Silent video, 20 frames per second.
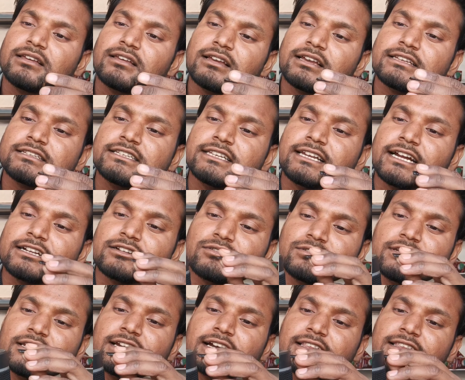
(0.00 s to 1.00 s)
एस कार्ड को
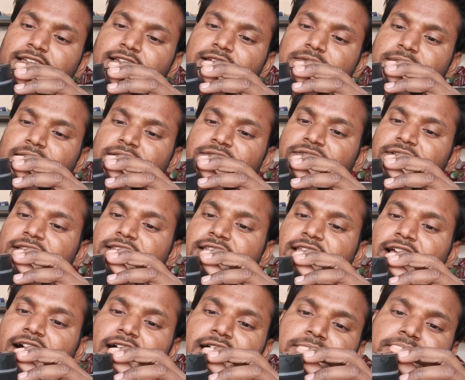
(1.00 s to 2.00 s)
निकालने के बाद फिर से
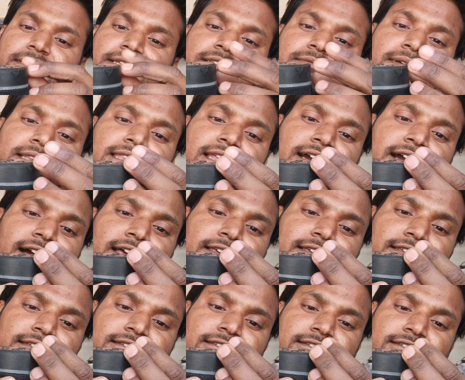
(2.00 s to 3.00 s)
यहाँ पे इसमें लगाएंगे